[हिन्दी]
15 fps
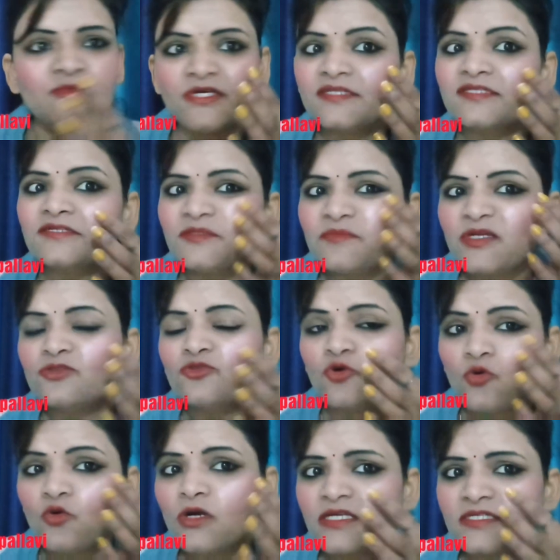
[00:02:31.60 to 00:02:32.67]
आप देख सकते मैंने
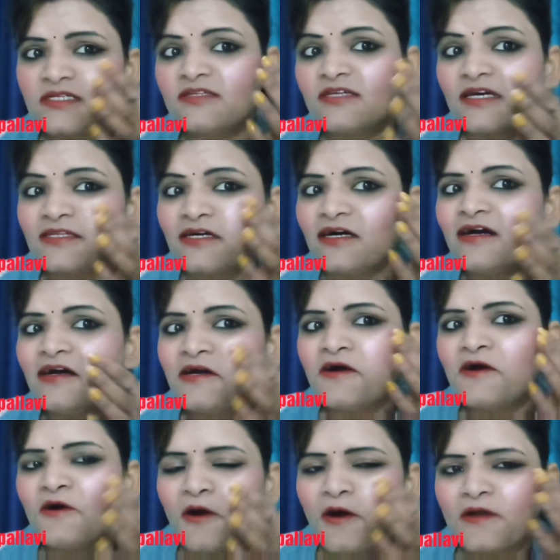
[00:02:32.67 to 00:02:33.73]
थोड़ा सा लिया था
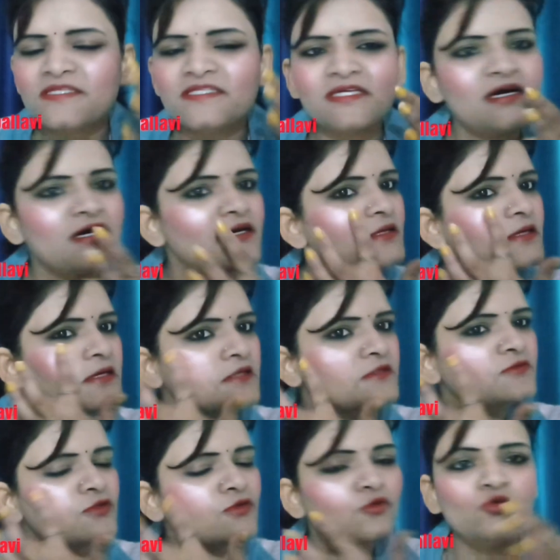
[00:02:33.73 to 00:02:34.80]
और इसका
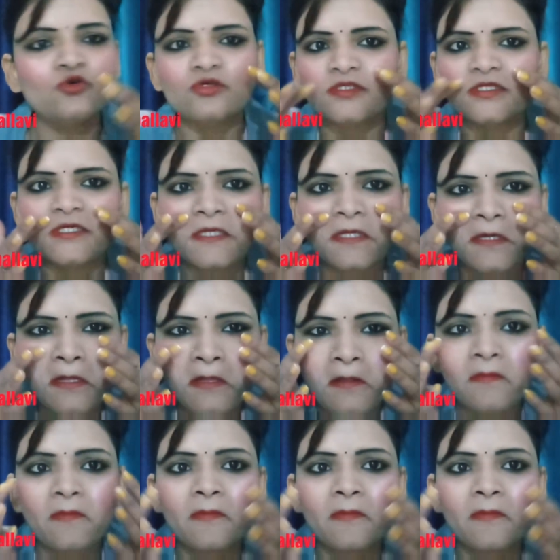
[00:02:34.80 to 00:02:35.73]
यू नो लुक देखिए